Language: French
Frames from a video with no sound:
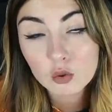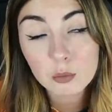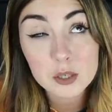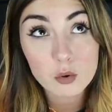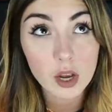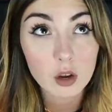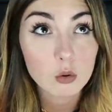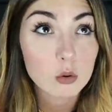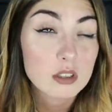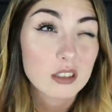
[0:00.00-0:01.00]
Donc mes horaires en
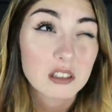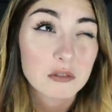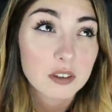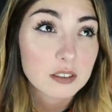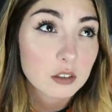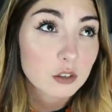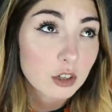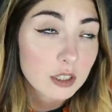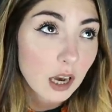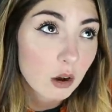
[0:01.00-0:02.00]
gros c'était
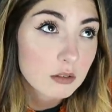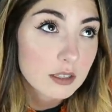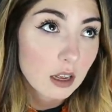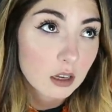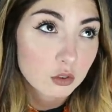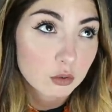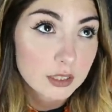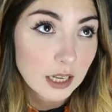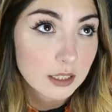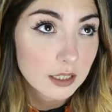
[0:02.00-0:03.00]
21h45
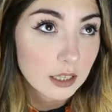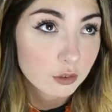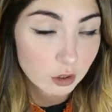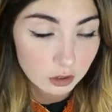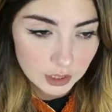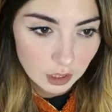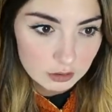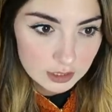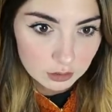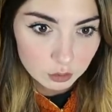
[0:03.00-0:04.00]
jusqu'à
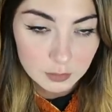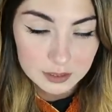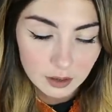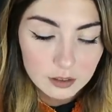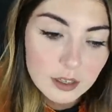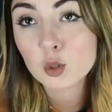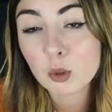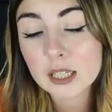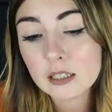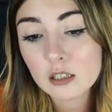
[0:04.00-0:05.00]
4h45 du matin. Tu
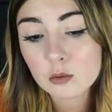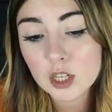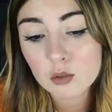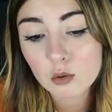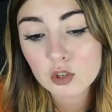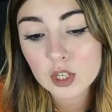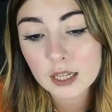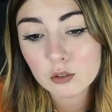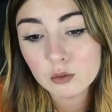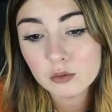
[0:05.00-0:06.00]
prenais des objets sur une
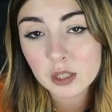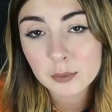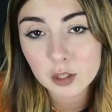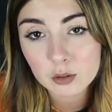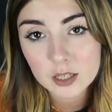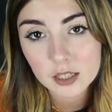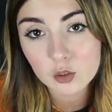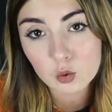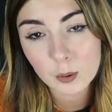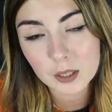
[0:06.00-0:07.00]
chaîne, tu devais les mettre en
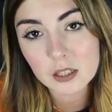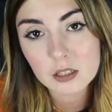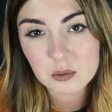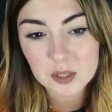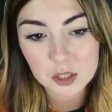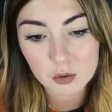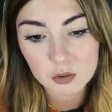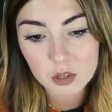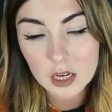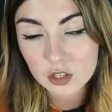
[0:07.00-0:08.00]
sac. Tu prenais des objets sur
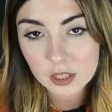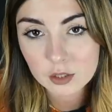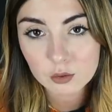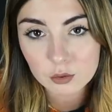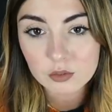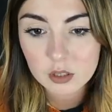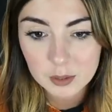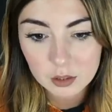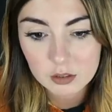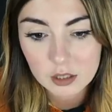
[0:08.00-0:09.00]
une, la chaîne, tu devais les
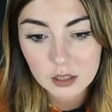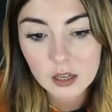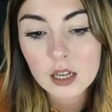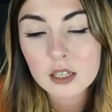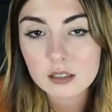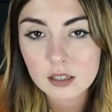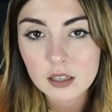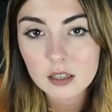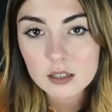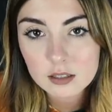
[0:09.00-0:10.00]
mettre en sac,
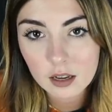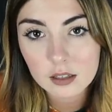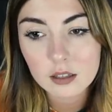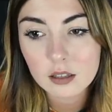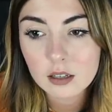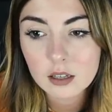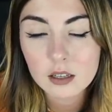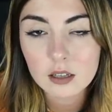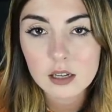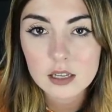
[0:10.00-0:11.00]
trier les sacs
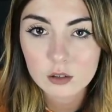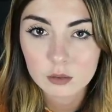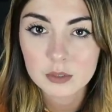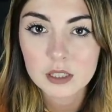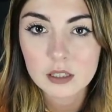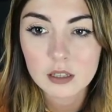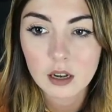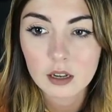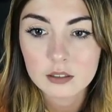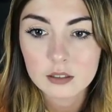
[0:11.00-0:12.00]
et les emmener
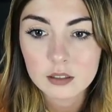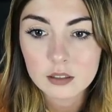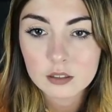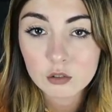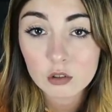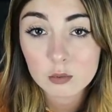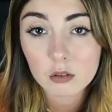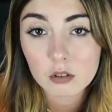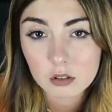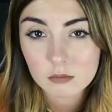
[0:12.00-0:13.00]
à des
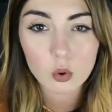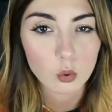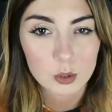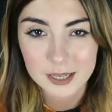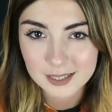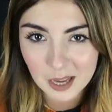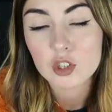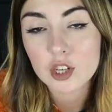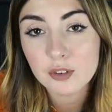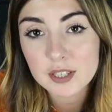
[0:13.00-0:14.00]
transporteurs. En gros c'est ça.
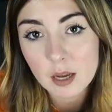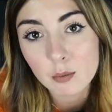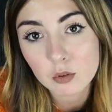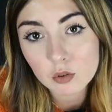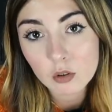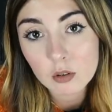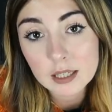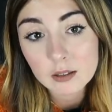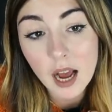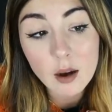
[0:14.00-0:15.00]
J'ai fait ça pendant
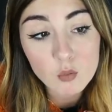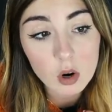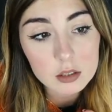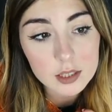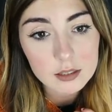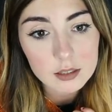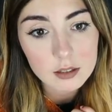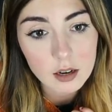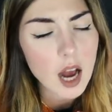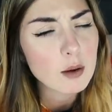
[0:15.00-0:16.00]
un mois cet
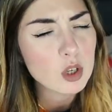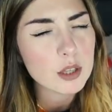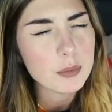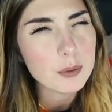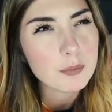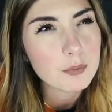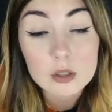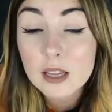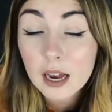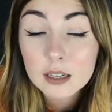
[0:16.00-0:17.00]
été-là, un mois et demi.
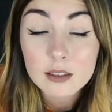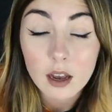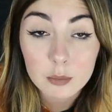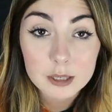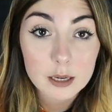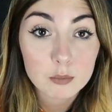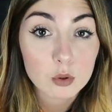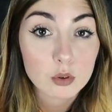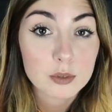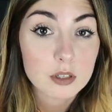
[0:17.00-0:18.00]
Pensais arrêter après
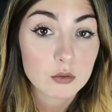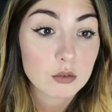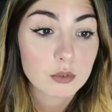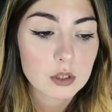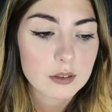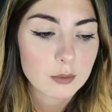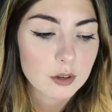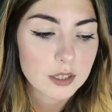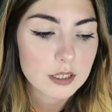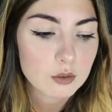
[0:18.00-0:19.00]
pendant mes études
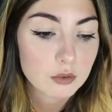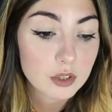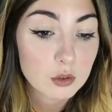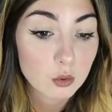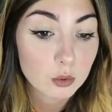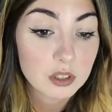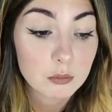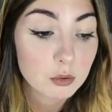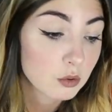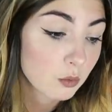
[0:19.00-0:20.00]
forcément et sauf qu'ils ont eu des
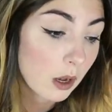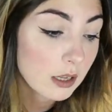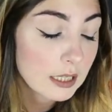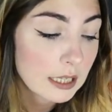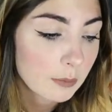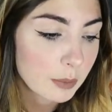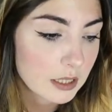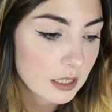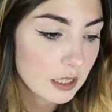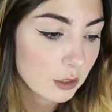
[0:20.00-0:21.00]
besoins
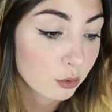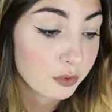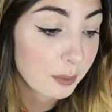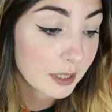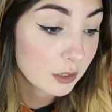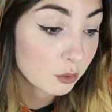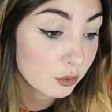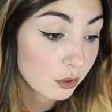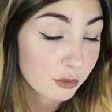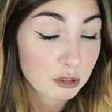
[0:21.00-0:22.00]
parce qu'ils trouvaient pas d'étudiants.